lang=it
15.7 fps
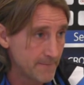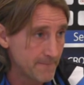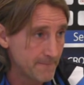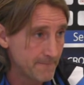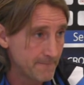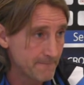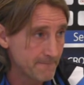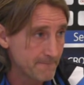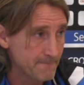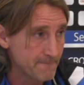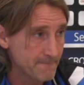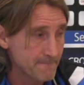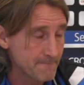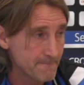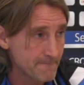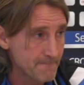E
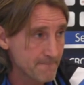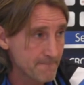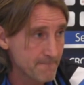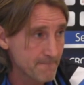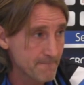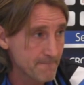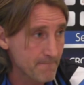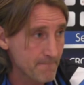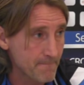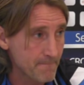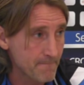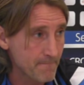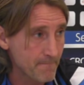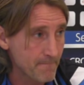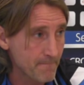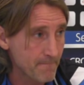ipotizzabile quindi Palladino a
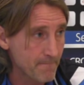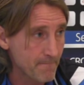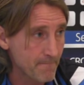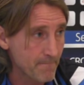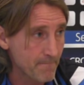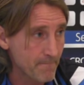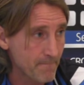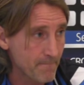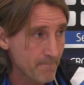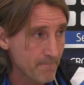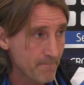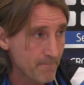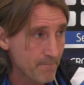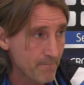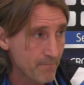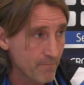destra e Stoian a
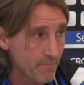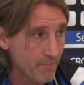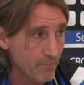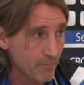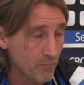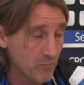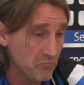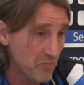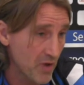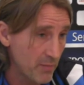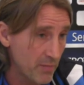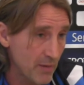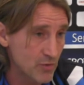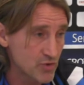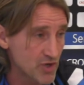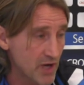sinistra, per esempio?
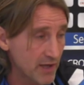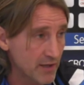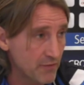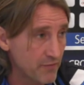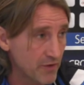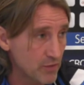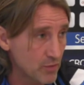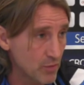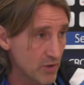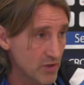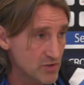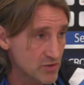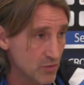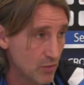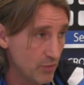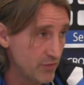Abbiamo già anche fatto
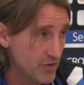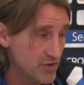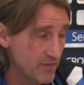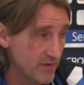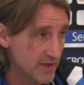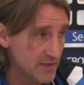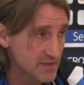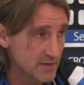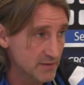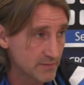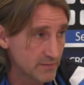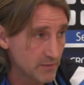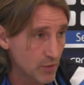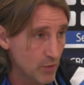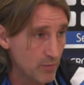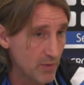questo, o viceversa,
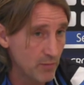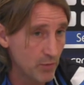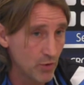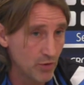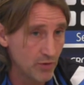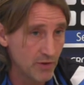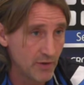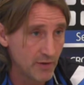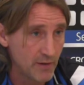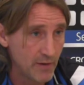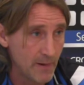come a Bologna.